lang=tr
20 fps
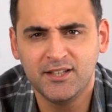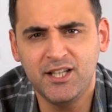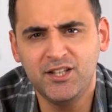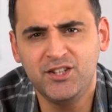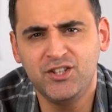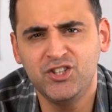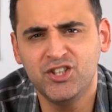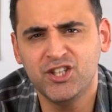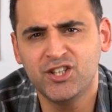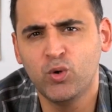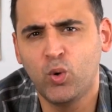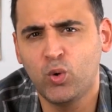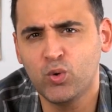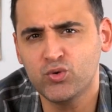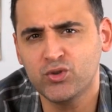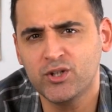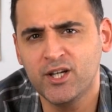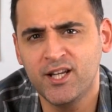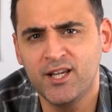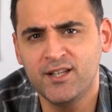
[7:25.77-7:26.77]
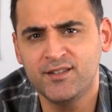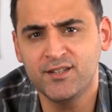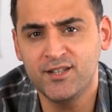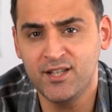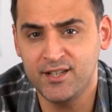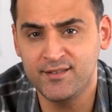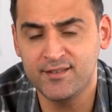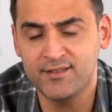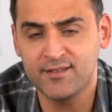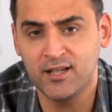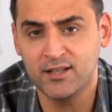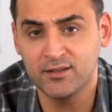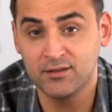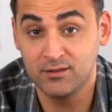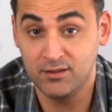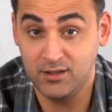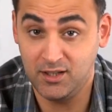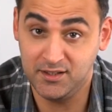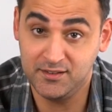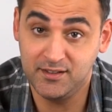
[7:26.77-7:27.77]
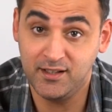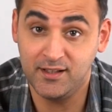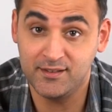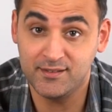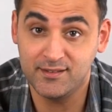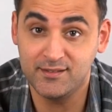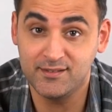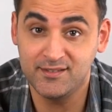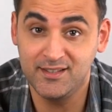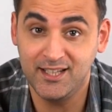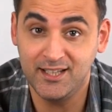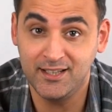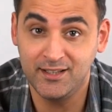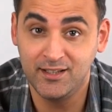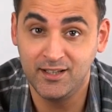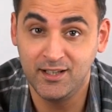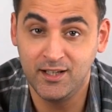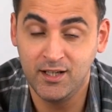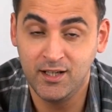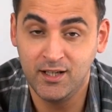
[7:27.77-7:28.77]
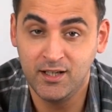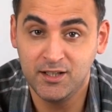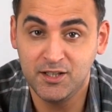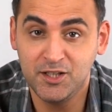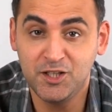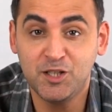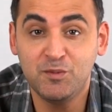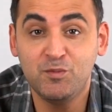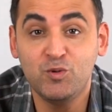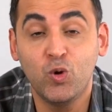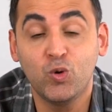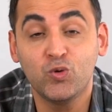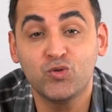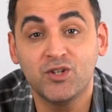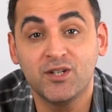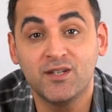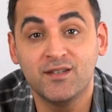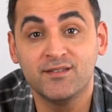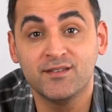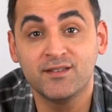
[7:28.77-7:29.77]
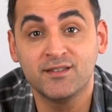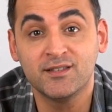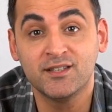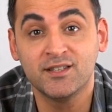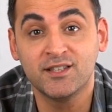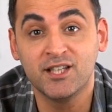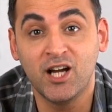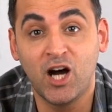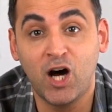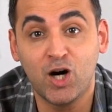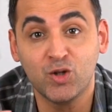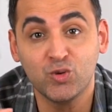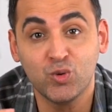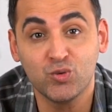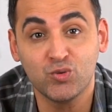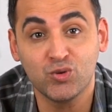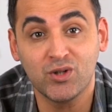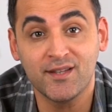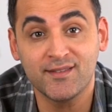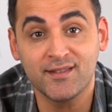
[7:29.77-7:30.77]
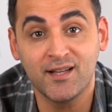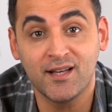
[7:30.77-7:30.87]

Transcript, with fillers: Neticede Oscar heyeti de insan, hatasız değil. 2018 yılındaki Anos